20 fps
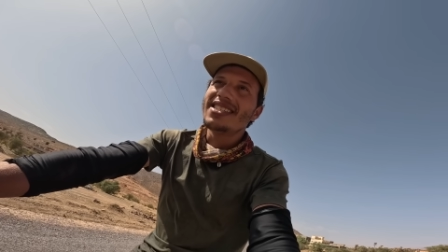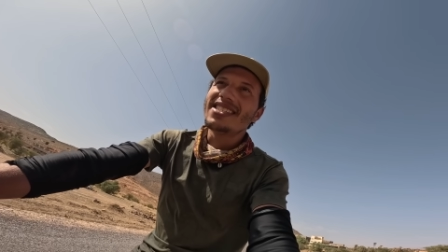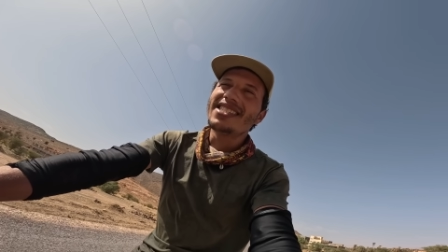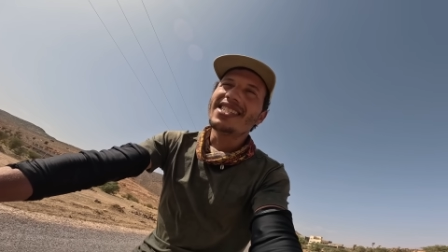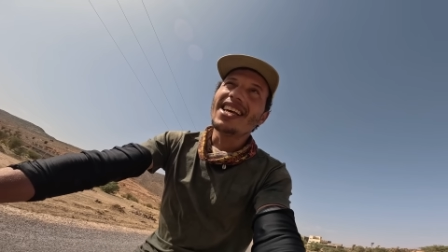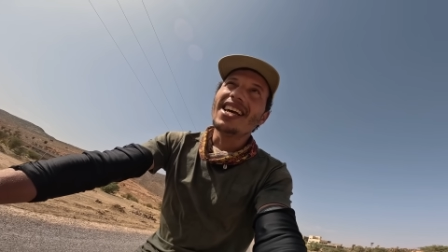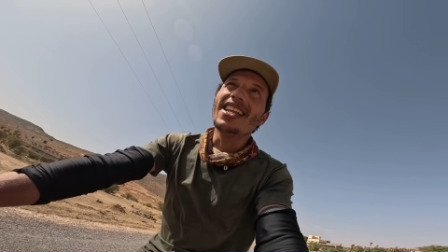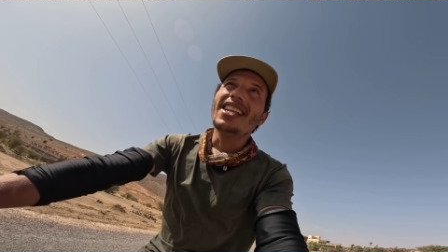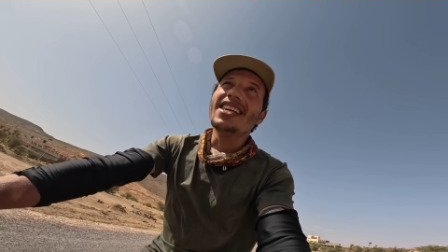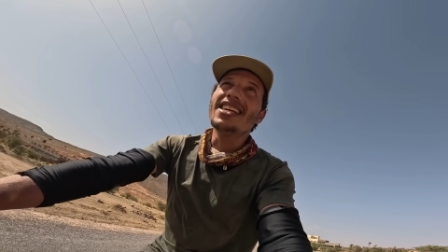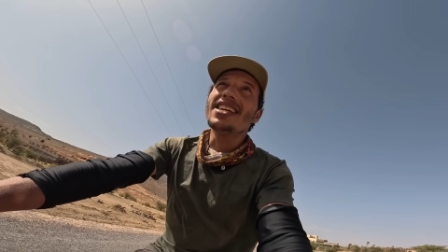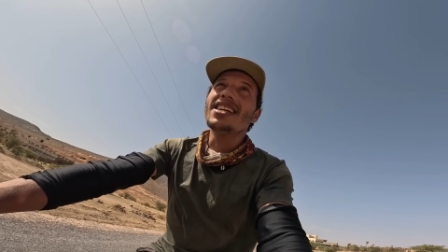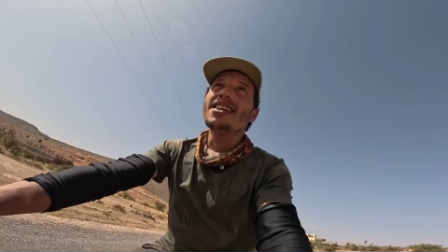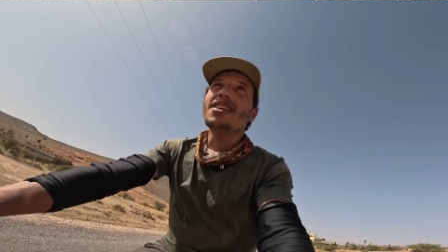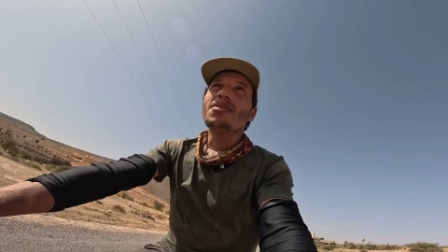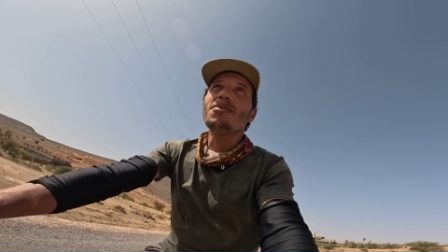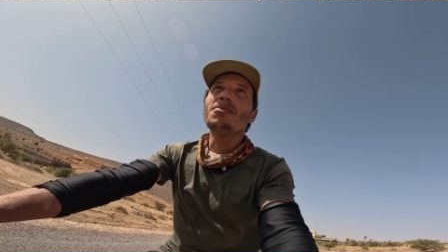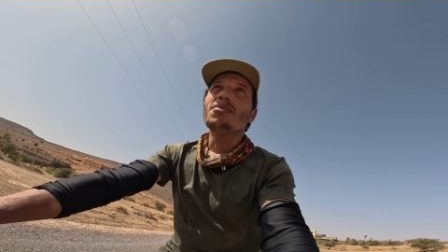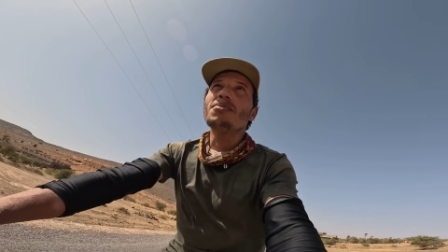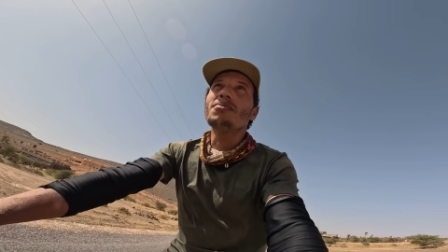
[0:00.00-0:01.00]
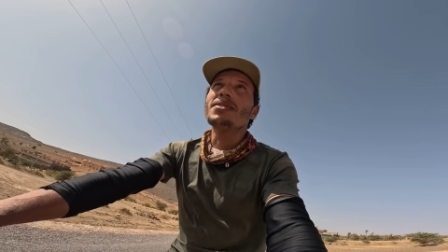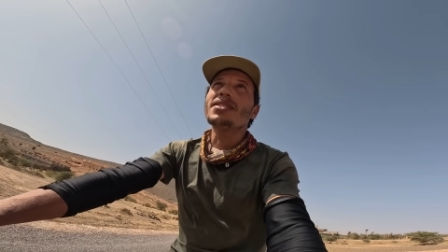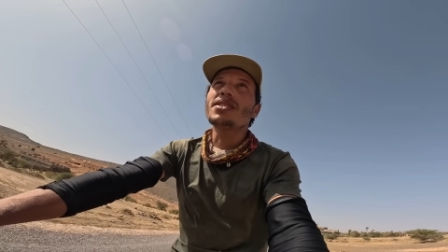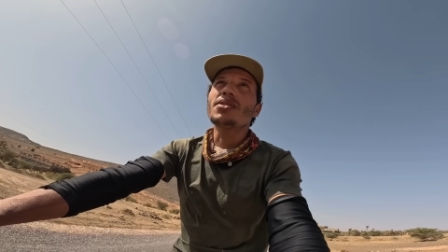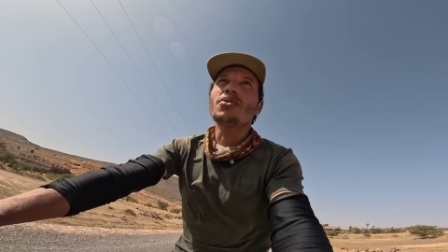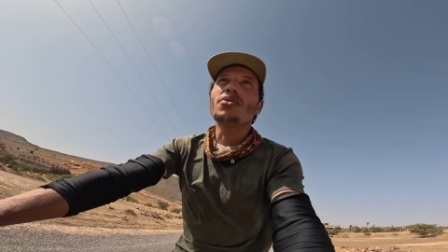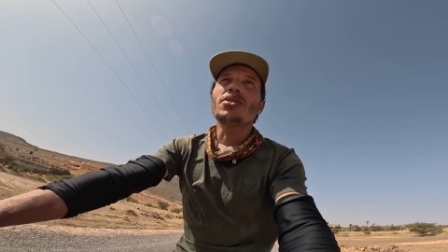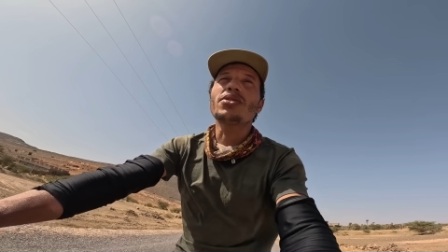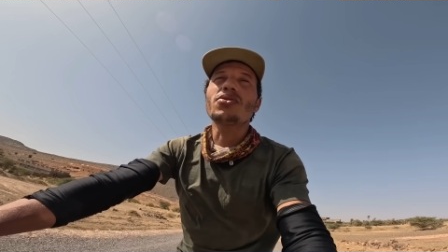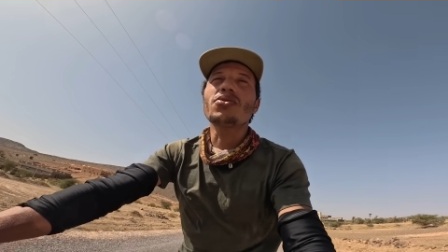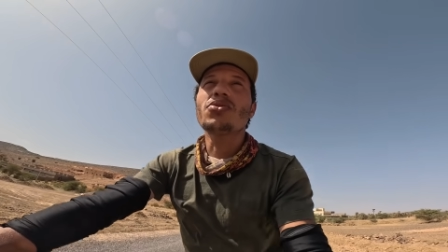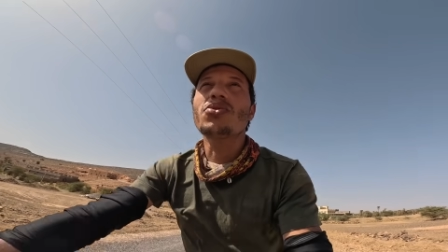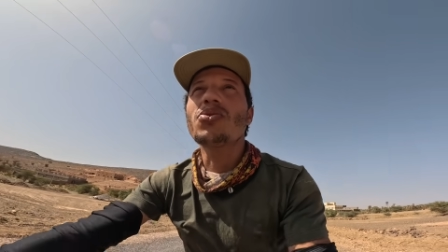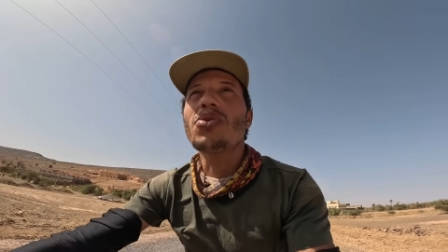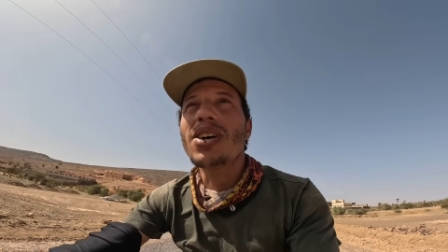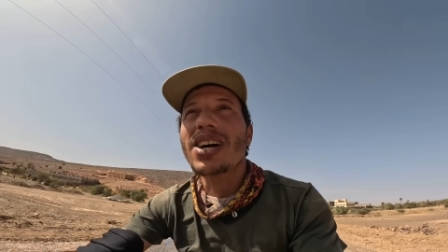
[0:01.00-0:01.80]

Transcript: نسى عليا وما صورتوش